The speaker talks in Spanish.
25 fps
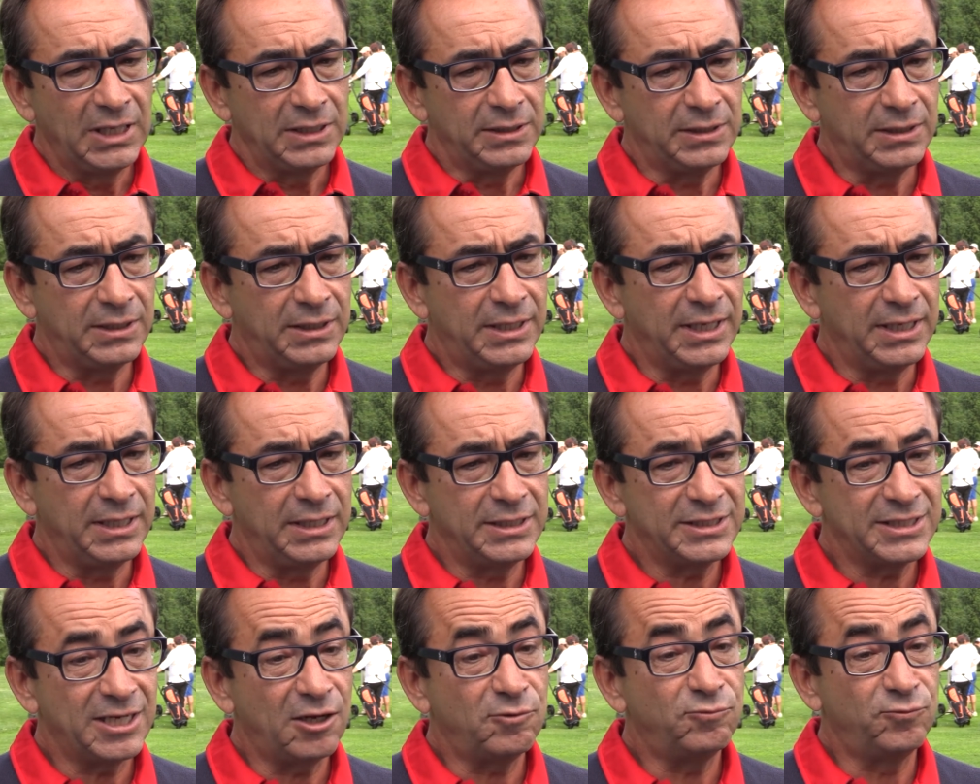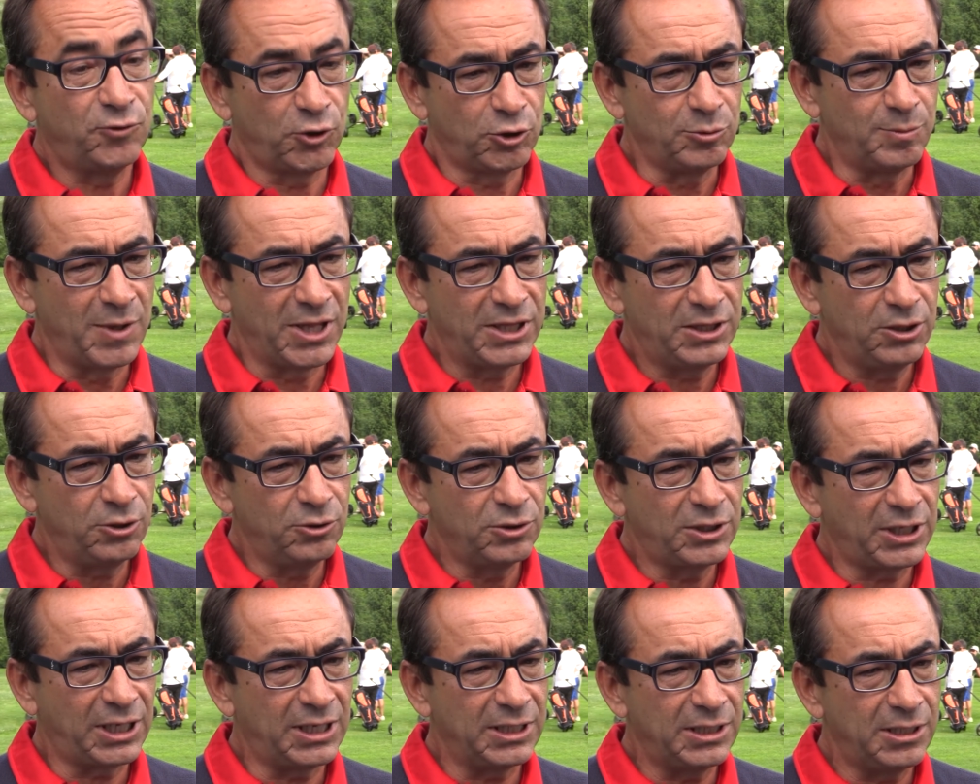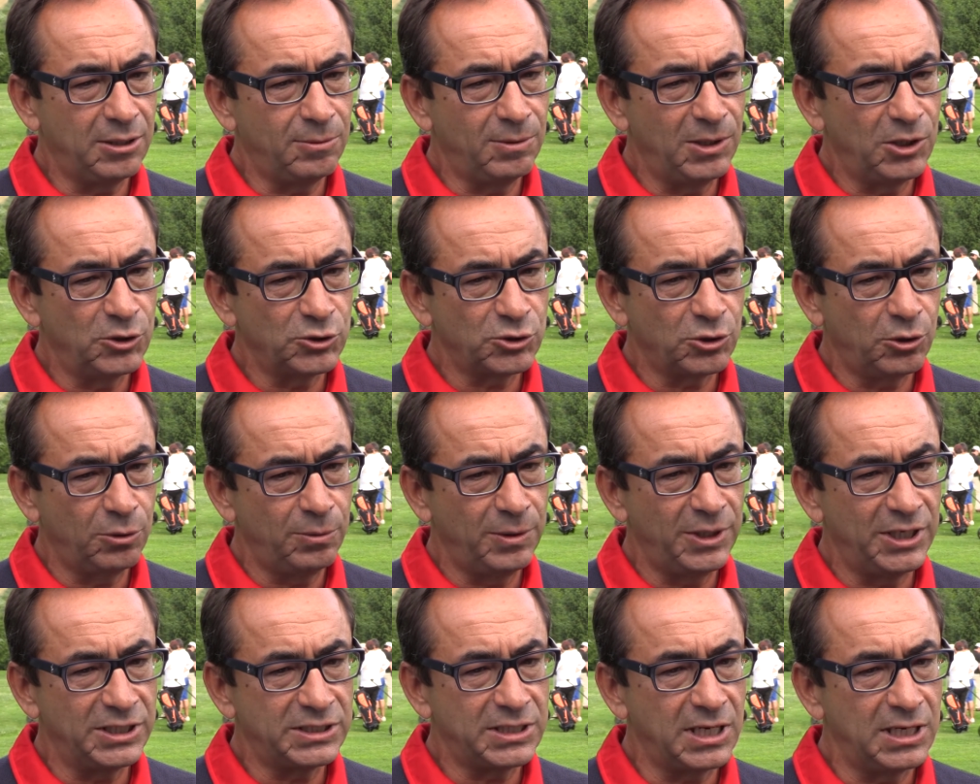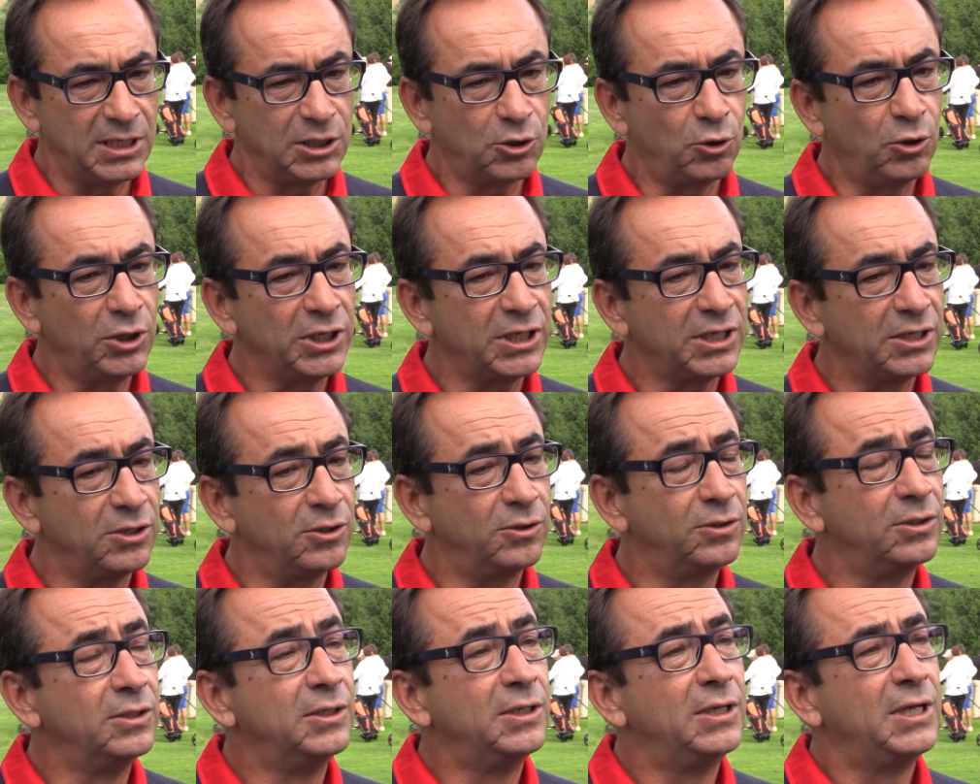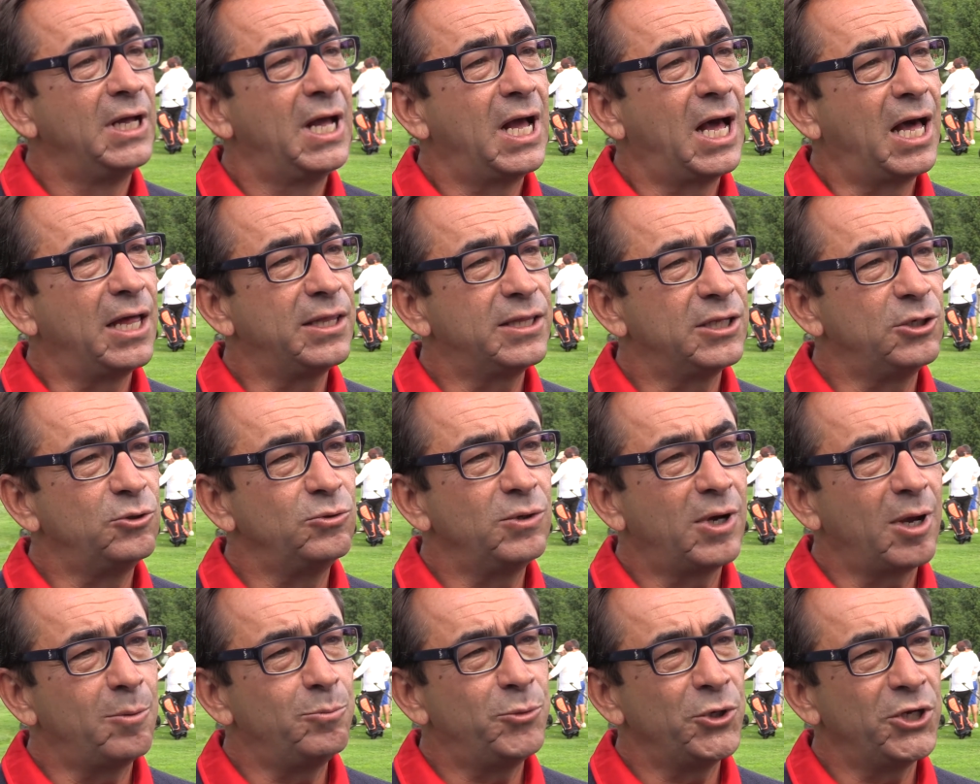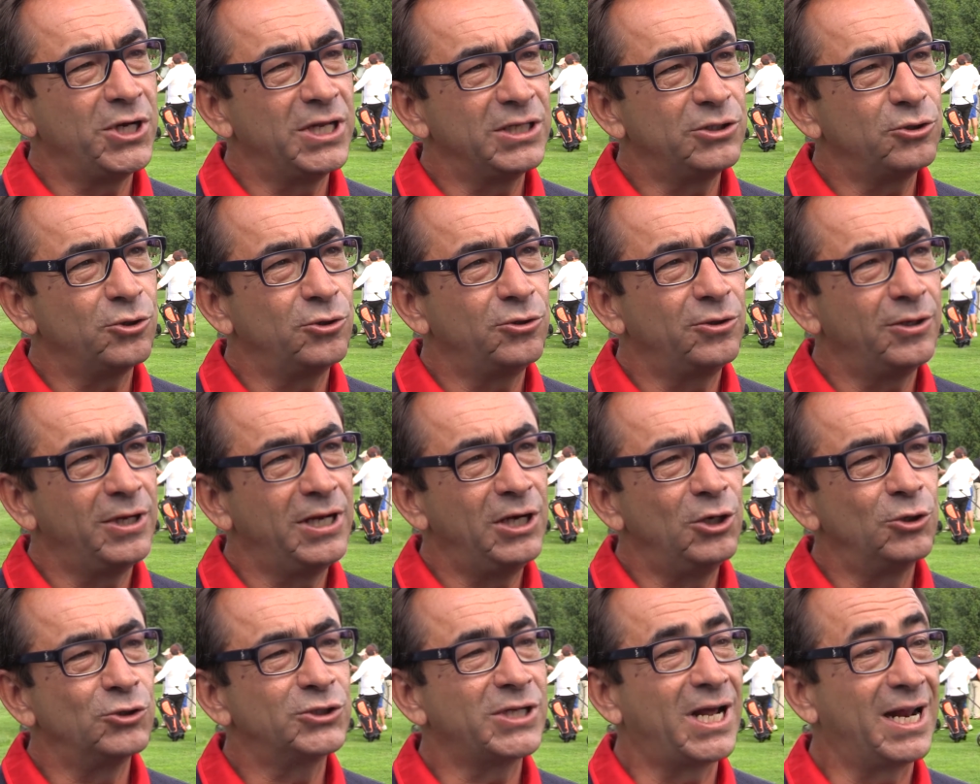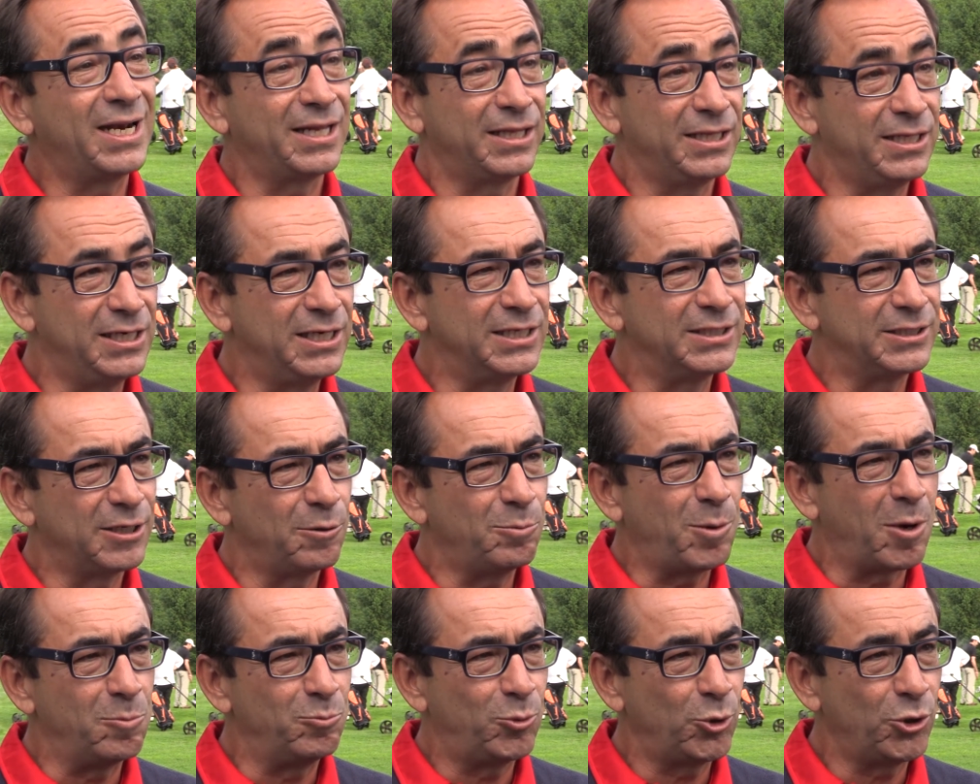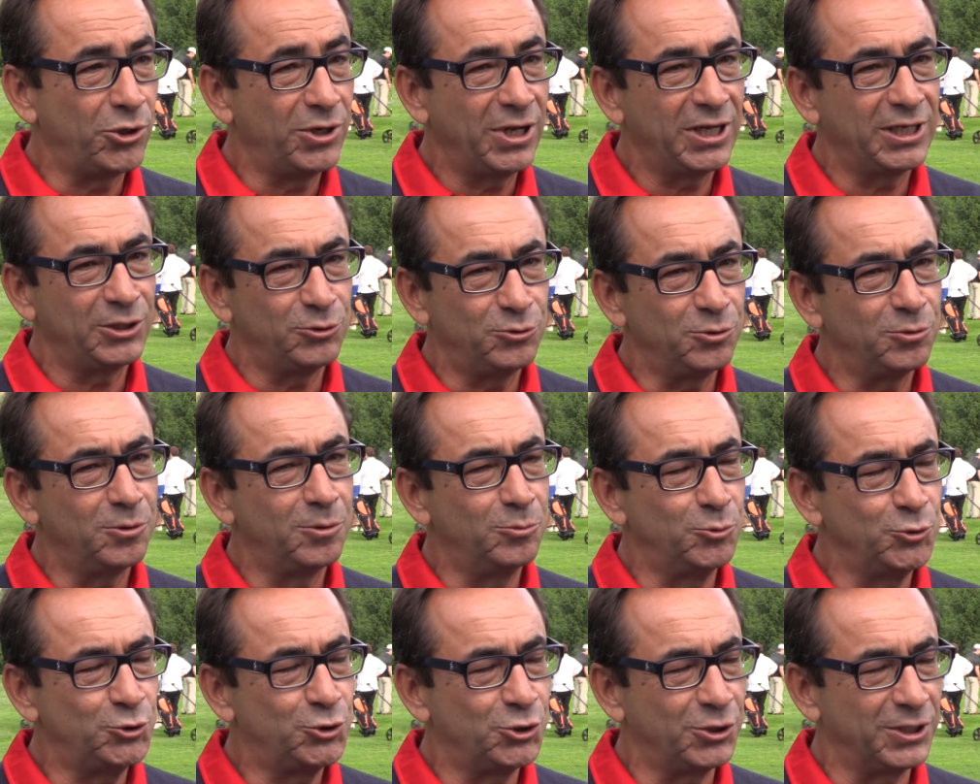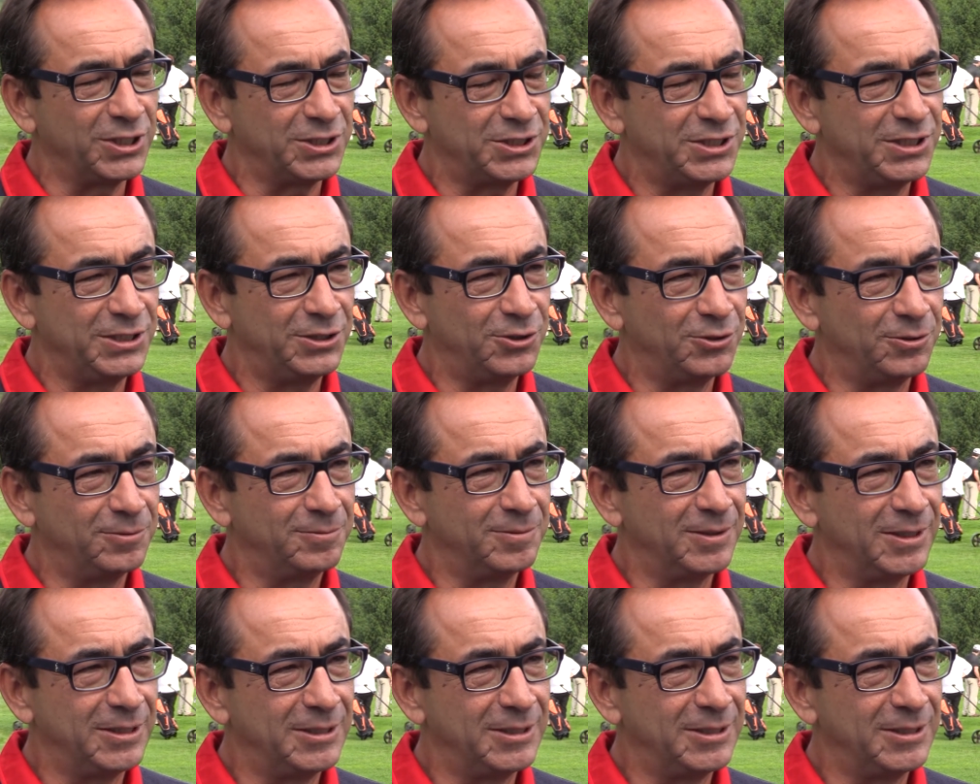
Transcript: de esa formación que reciben los jóvenes en el colegio, hacer un campeonato en los jardines de Pamplona que tuvo mucho éxito.